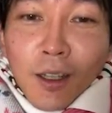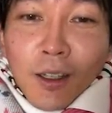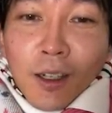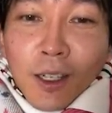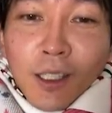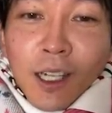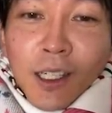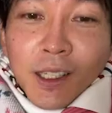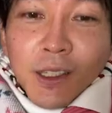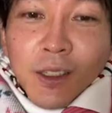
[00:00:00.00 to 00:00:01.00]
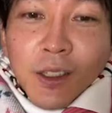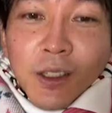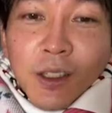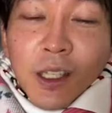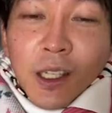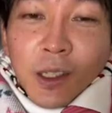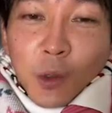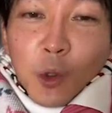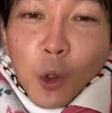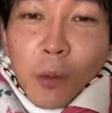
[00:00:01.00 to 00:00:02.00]
なんか嫌だ、嫌だって
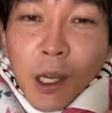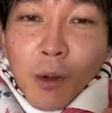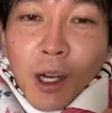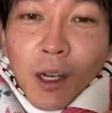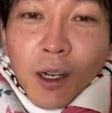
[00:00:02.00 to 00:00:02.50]
こと？お前は。